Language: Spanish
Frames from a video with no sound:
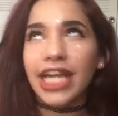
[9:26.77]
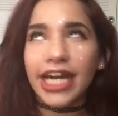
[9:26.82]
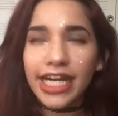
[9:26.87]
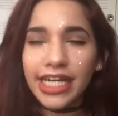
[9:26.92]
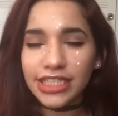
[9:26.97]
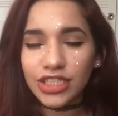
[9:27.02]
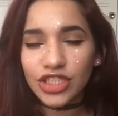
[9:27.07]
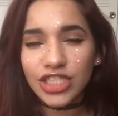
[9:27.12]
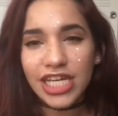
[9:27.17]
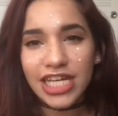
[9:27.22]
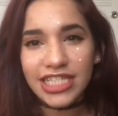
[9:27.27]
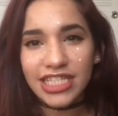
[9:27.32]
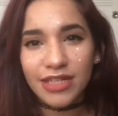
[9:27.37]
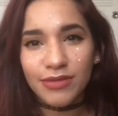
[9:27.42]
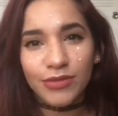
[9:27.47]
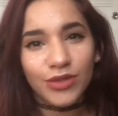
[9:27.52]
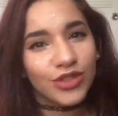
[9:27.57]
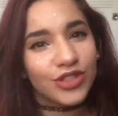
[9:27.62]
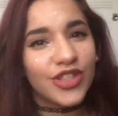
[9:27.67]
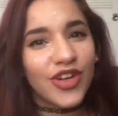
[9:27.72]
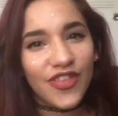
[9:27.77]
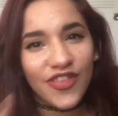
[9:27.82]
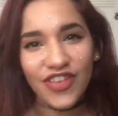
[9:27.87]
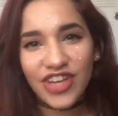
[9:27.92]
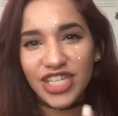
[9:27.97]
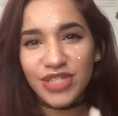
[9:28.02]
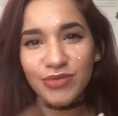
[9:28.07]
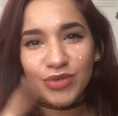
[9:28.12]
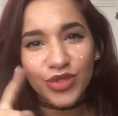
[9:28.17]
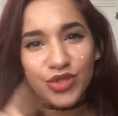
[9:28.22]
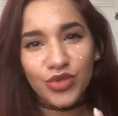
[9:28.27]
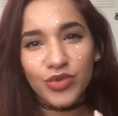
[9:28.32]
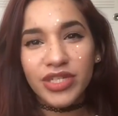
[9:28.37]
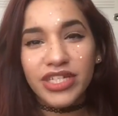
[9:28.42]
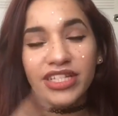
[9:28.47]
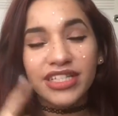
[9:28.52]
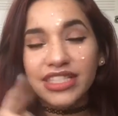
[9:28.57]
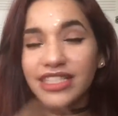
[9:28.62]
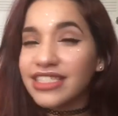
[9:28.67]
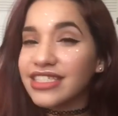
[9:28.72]
las redes sociales del mundo, Facebook,
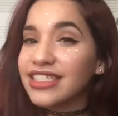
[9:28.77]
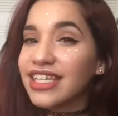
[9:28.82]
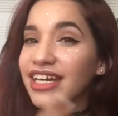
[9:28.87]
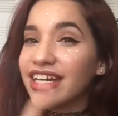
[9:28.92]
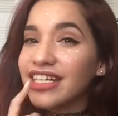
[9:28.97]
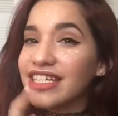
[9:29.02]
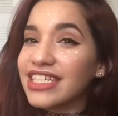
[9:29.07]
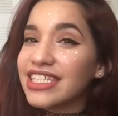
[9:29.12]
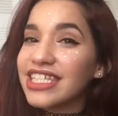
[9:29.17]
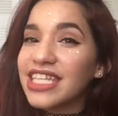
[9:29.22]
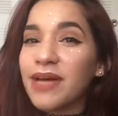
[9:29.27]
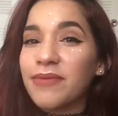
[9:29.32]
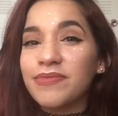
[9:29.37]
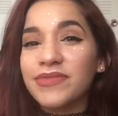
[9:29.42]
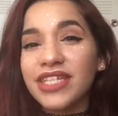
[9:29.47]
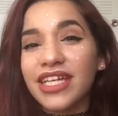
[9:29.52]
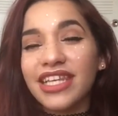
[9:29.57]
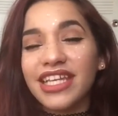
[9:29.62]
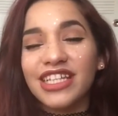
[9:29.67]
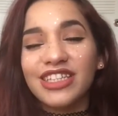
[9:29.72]
Twitter, Instagram y Snapchat.